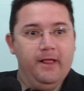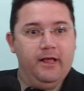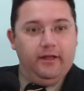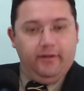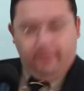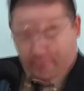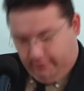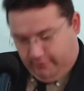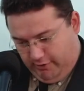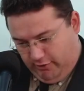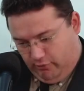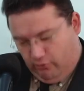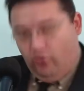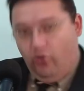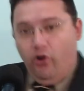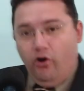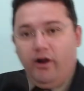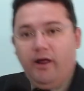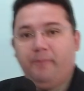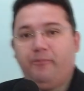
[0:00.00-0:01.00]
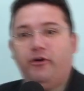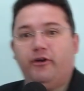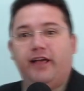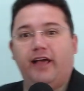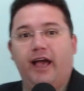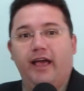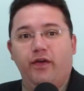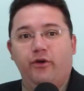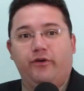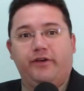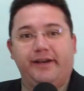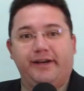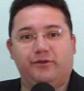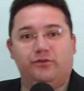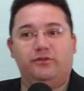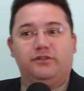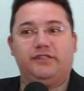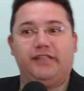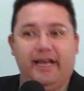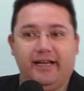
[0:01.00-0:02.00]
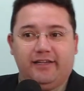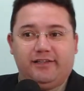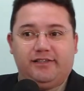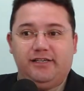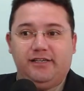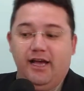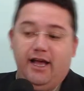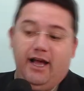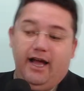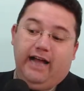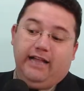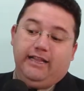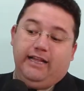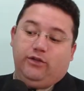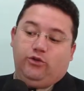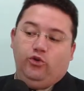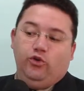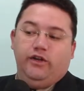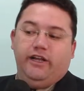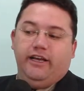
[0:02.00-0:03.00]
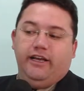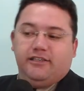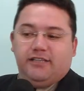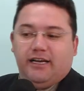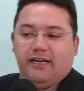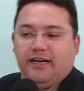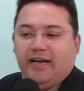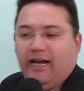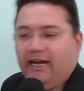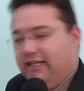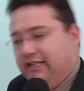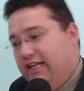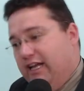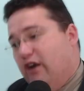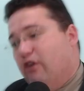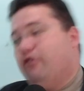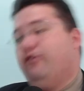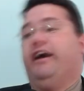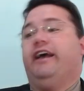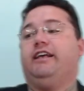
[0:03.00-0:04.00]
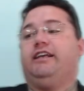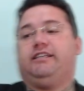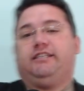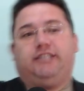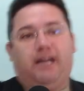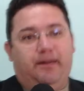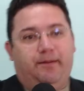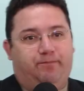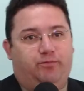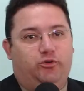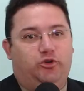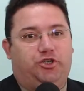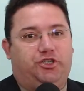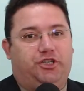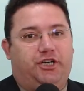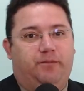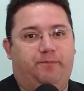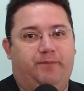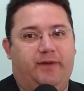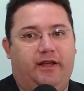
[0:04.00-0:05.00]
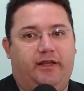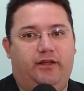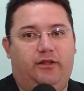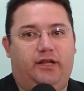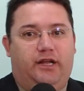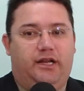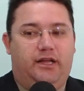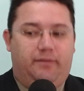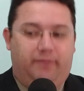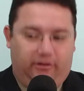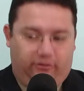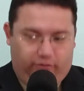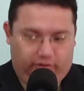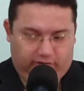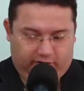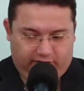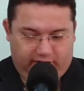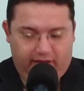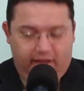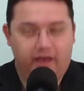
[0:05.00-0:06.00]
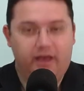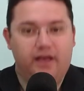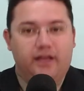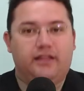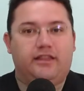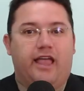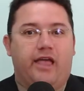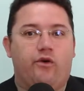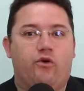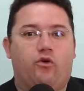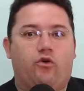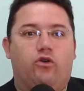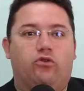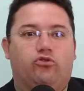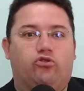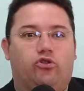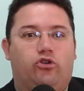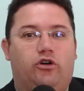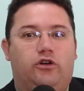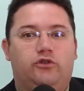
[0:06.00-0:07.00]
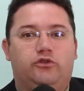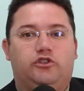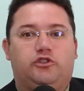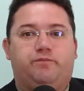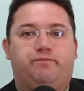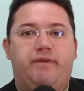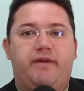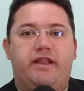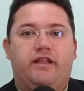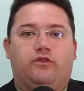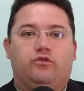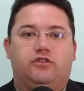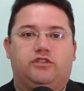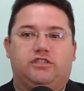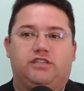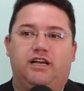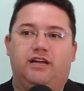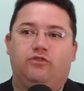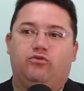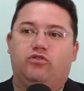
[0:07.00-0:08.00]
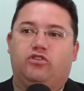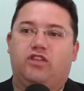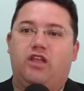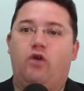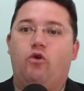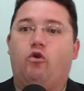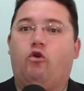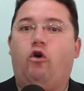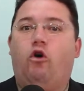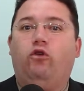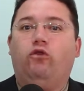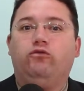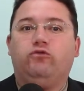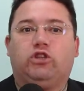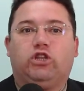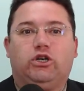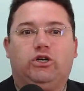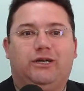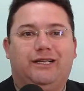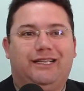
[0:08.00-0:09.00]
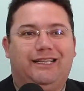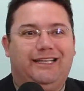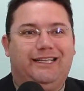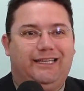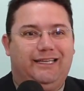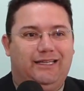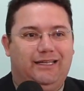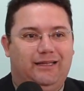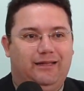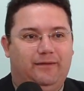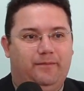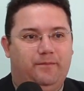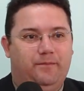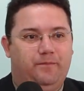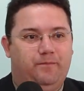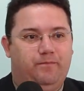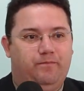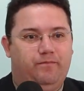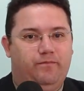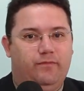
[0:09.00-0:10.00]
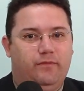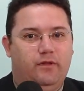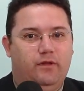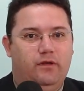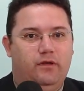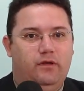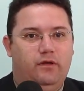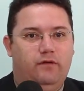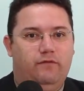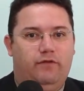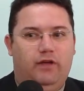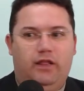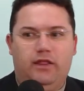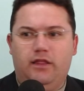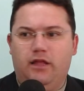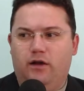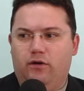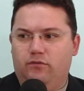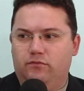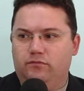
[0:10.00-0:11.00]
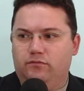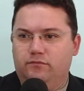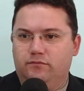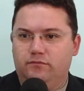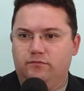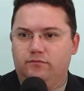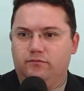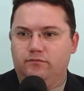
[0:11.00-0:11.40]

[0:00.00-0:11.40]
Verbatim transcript: Segura, porque aí o que acontece? A natureza carnal vai estar puxando para aquilo ali, mas você tem o controle, o Espírito Santo tem o controle. Fala, não.